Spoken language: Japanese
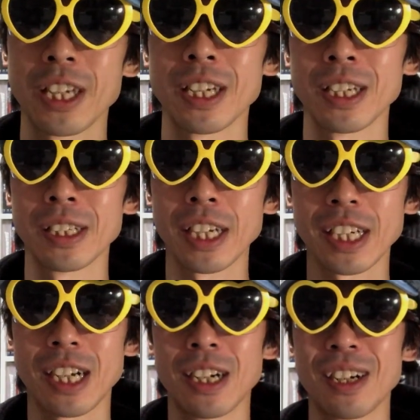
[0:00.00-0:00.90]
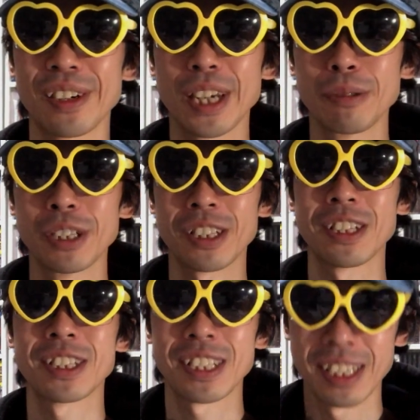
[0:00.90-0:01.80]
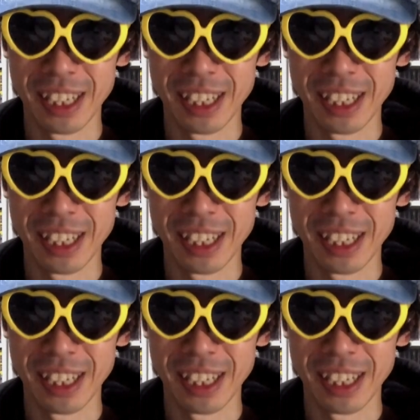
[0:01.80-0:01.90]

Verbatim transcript: えー、ガイガー警部役ですか